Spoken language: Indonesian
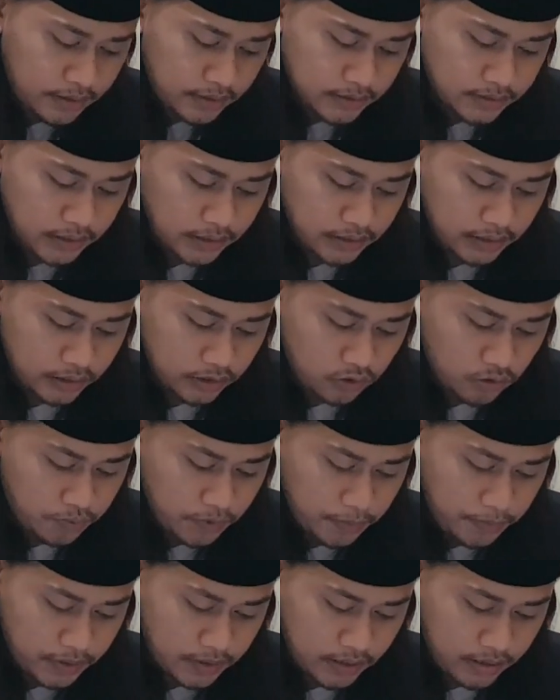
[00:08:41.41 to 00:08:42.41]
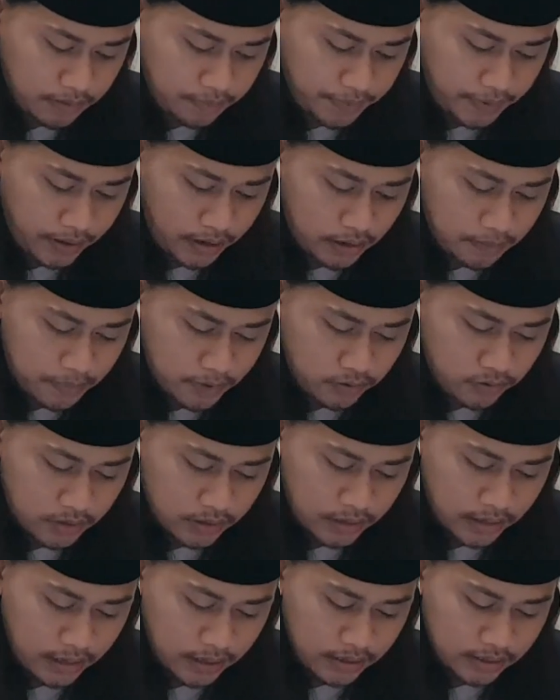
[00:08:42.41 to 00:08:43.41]
Saat itu pimpinan MPR
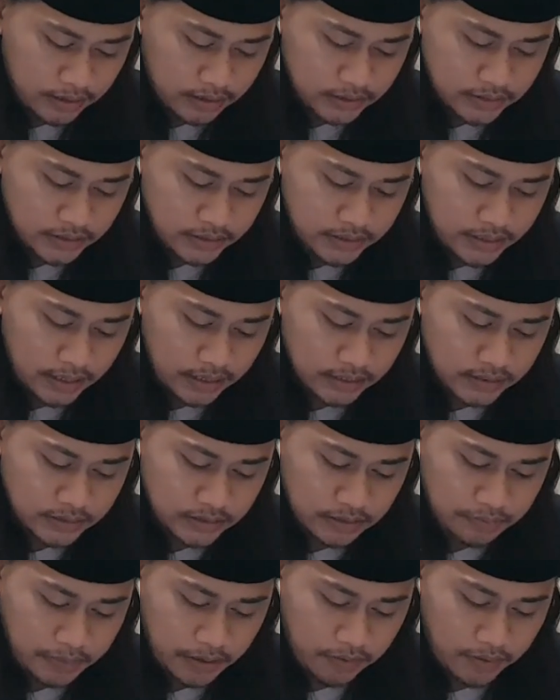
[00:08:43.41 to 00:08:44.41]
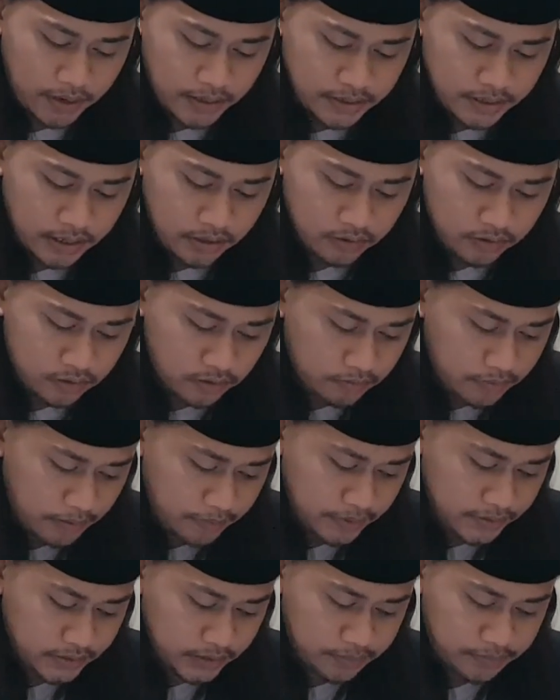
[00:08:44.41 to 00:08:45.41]
menggunakan hak sidang istimewanya untuk
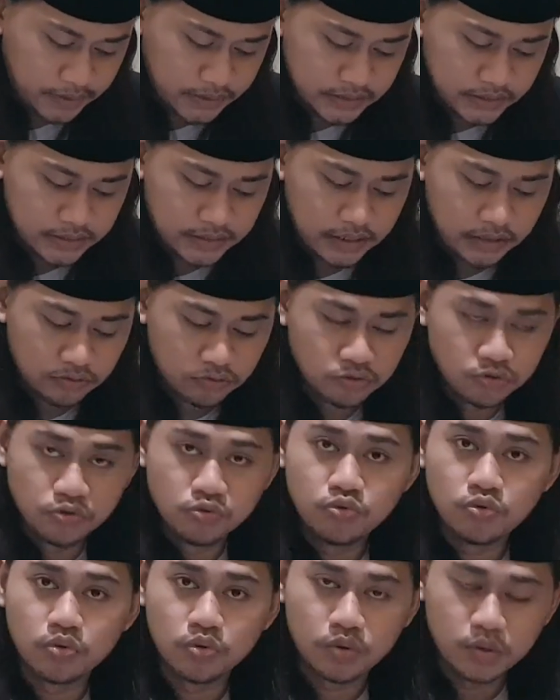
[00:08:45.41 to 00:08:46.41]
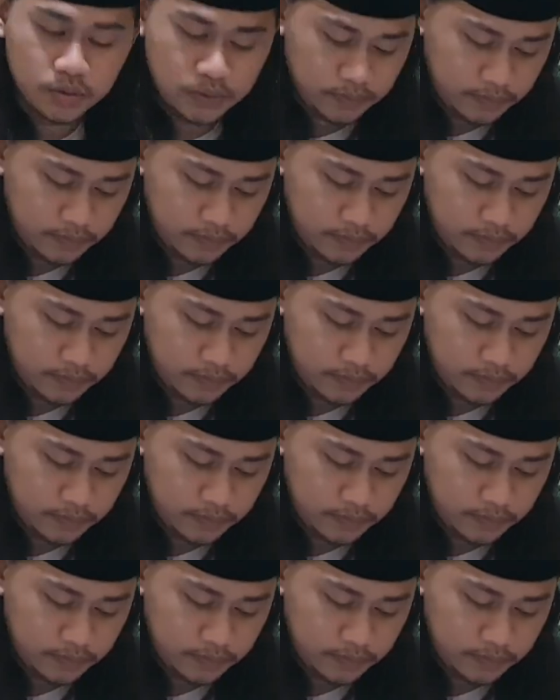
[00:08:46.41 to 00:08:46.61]
memecat Presiden Gus Dur.